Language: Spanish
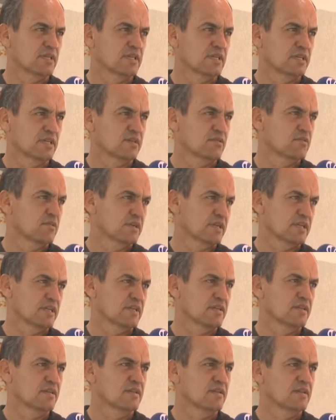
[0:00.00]
en lo, que,
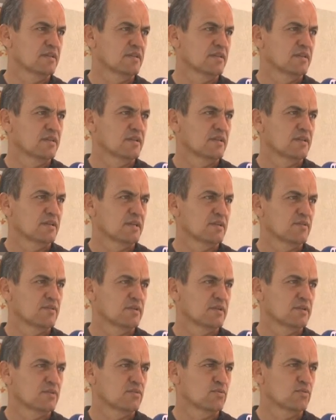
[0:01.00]
en lo
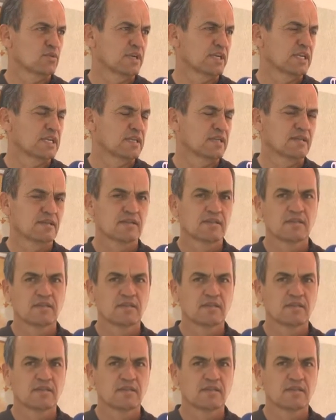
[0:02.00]
que dura el,